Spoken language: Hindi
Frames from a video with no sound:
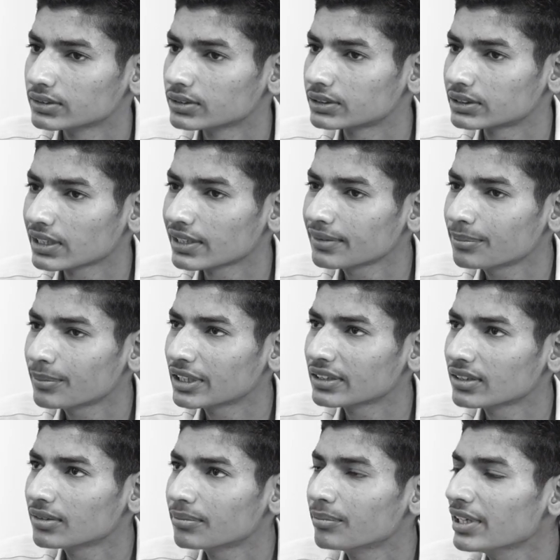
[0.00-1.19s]
सर
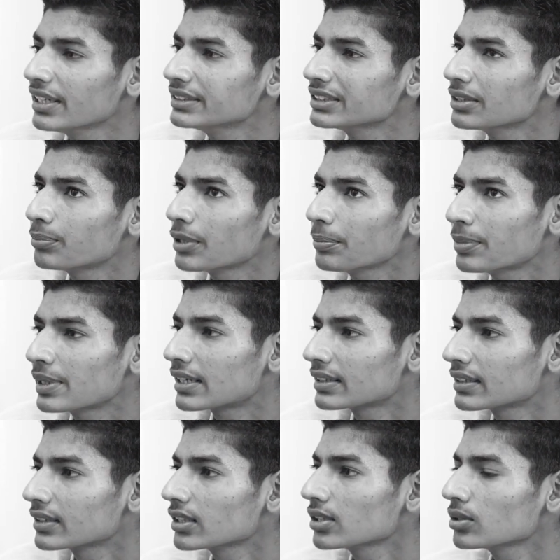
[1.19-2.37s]
मतलब मैं जब पेपर
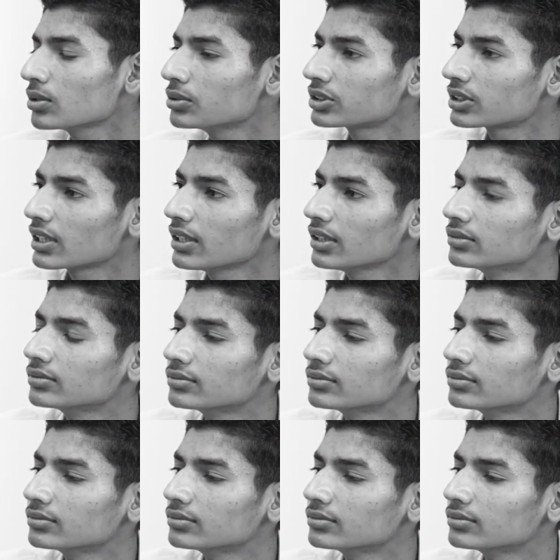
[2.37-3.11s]
करता था तो उसके